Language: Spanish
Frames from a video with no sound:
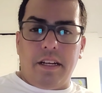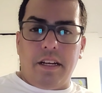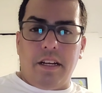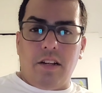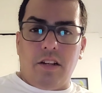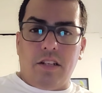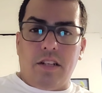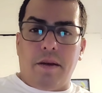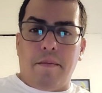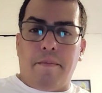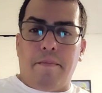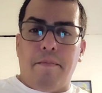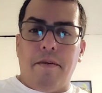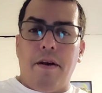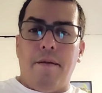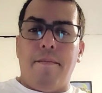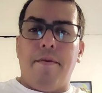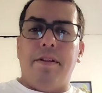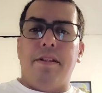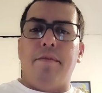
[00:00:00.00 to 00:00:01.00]
Entonces,
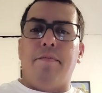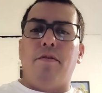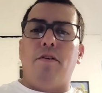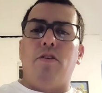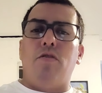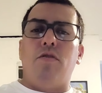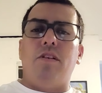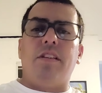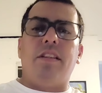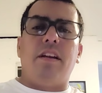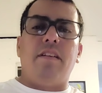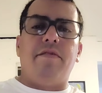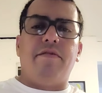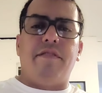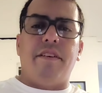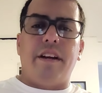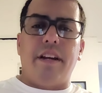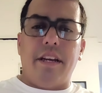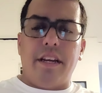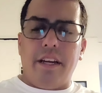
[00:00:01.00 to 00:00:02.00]
en vez de poner nuestra
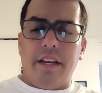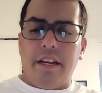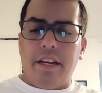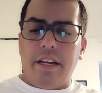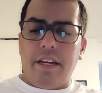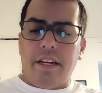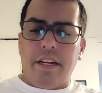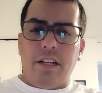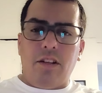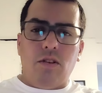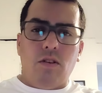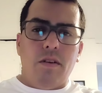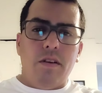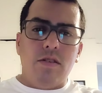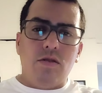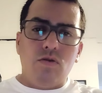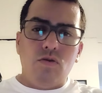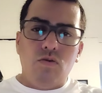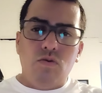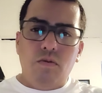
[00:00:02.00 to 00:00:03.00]
fe en Cristo
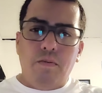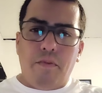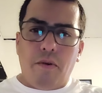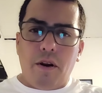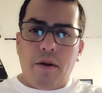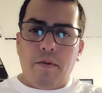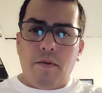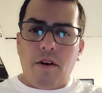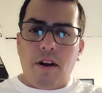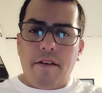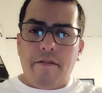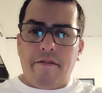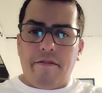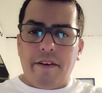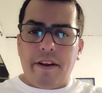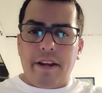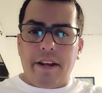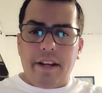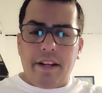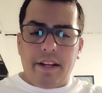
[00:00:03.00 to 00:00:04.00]
Jesús, ponemos la
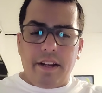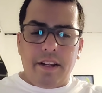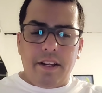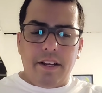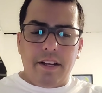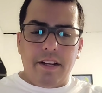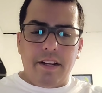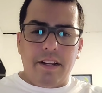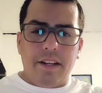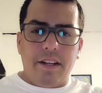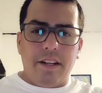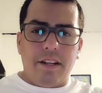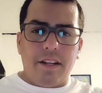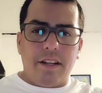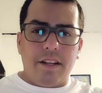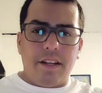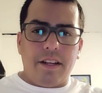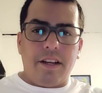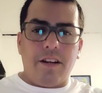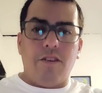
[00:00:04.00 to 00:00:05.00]
fe
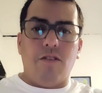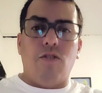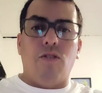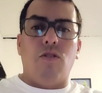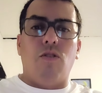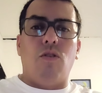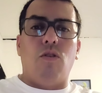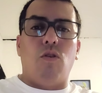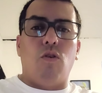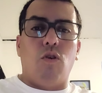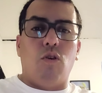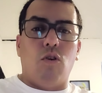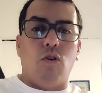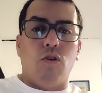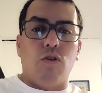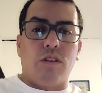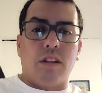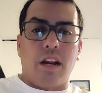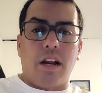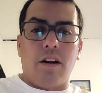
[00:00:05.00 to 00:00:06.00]
en
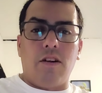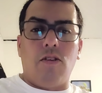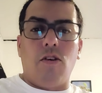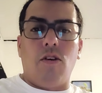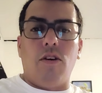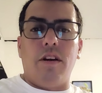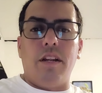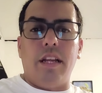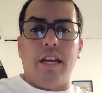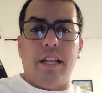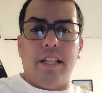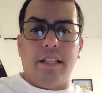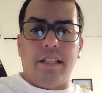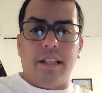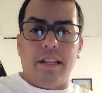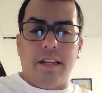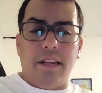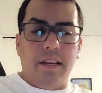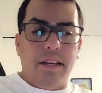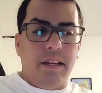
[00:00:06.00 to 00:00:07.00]
otras
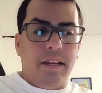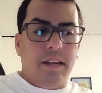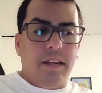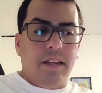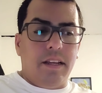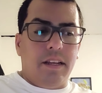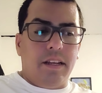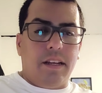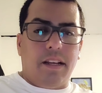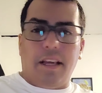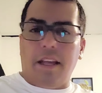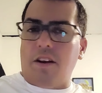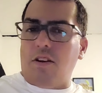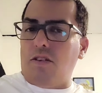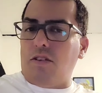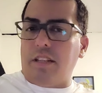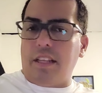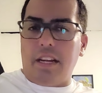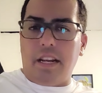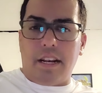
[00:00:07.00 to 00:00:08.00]
corrientes que
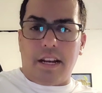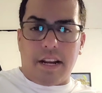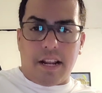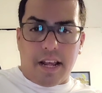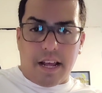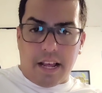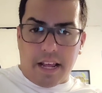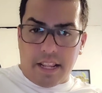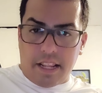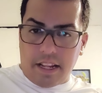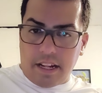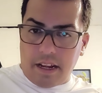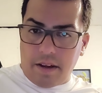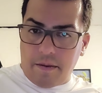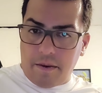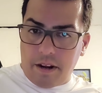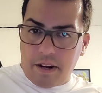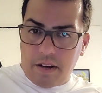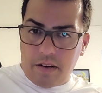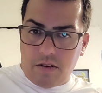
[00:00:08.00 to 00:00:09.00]
no tienen nada que
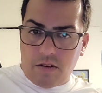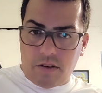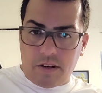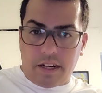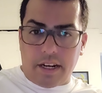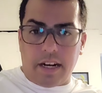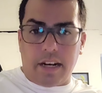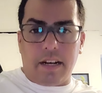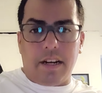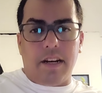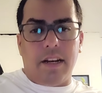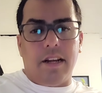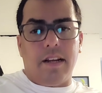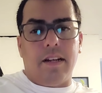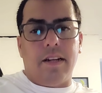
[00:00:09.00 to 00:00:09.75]
ver con el